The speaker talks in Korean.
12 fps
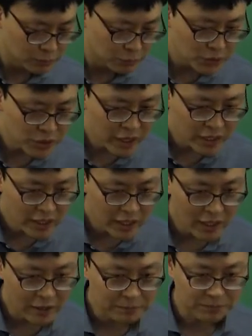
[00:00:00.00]
무슨
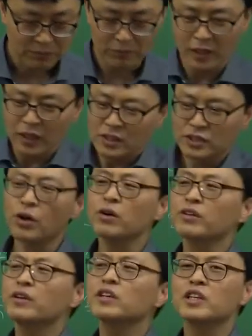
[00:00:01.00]
얘기냐?
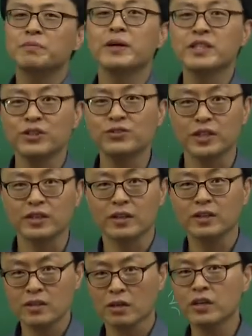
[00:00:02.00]
성격 급한 친구들이다.
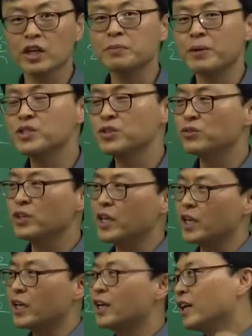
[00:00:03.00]
성격 급한
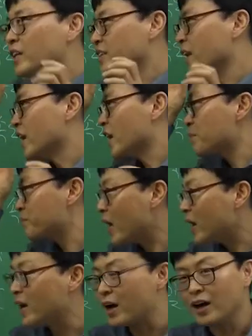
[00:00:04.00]
친구들이 생각이
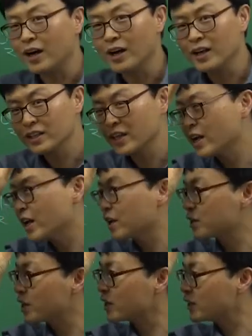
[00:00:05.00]
빨라. 생각이
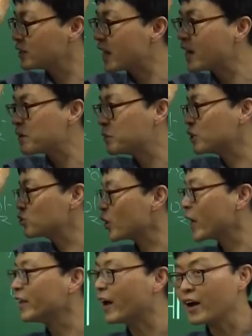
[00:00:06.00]
이게, 이게 생각이 먼저
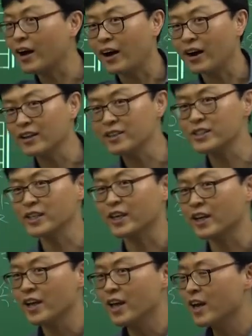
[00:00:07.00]
쫙 나가.
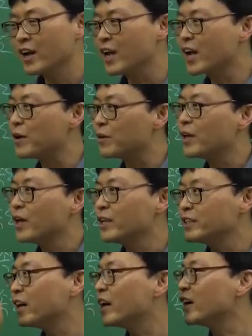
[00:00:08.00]
그렇지. 그러니까
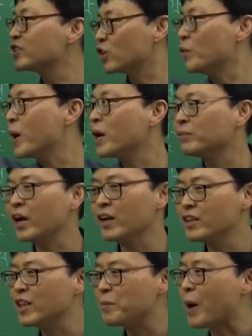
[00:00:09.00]
생각을 저만큼 나가
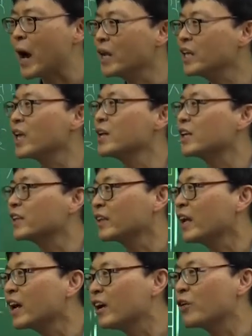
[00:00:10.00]
있는데 말이 이게 그
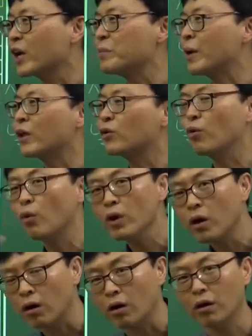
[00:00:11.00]
따라가려니까 말이
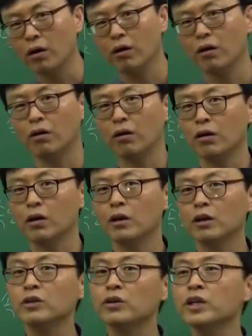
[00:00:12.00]
꼬여. 어.
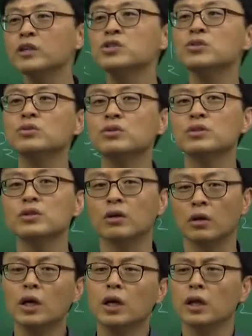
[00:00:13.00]
그리고 이런 친구들은요.